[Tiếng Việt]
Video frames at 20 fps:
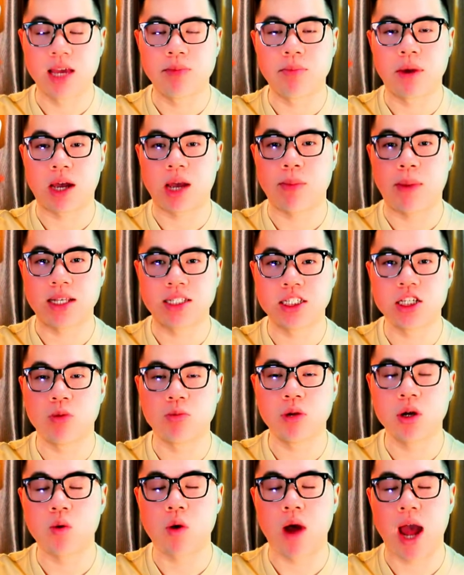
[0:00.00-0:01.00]
khi mà các bạn sử
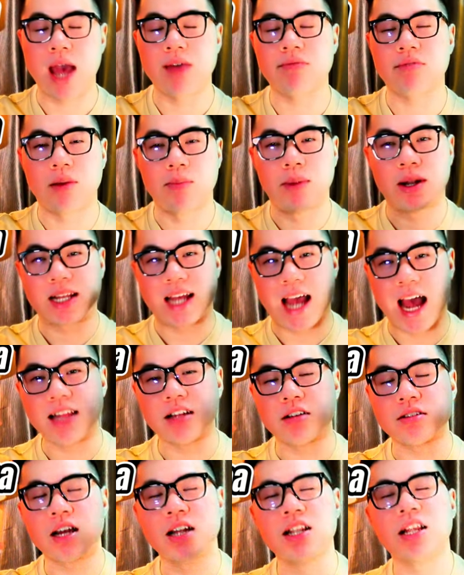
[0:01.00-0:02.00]
dụng nước khoa và mình khá
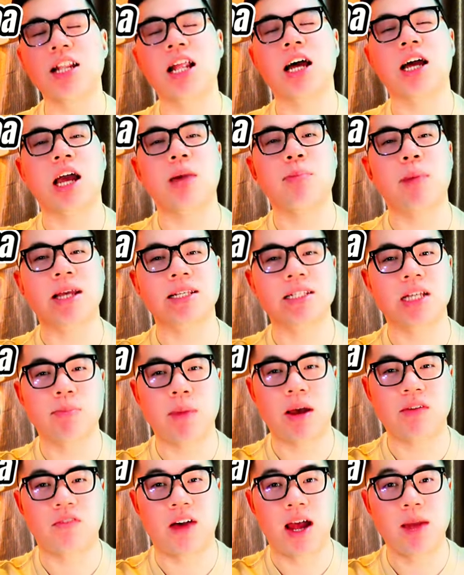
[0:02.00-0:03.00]
tự tin đó là các bạn sẽ
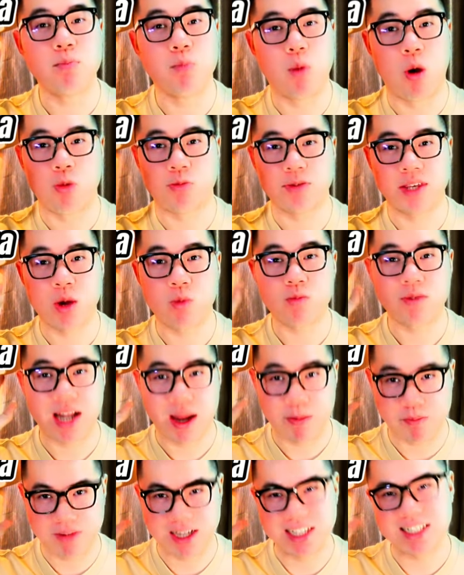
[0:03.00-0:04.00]
mắc phải một trong
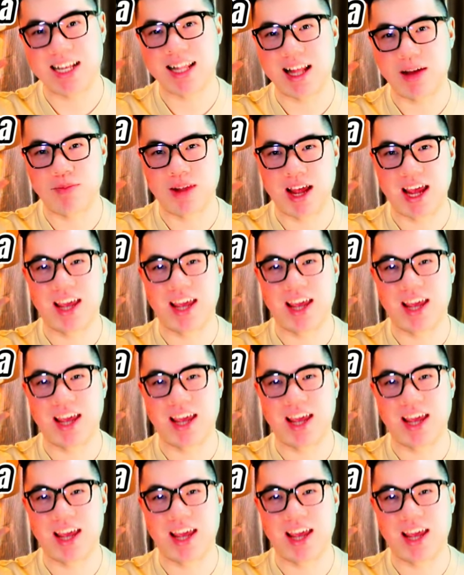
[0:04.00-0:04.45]
năm cái sai lầm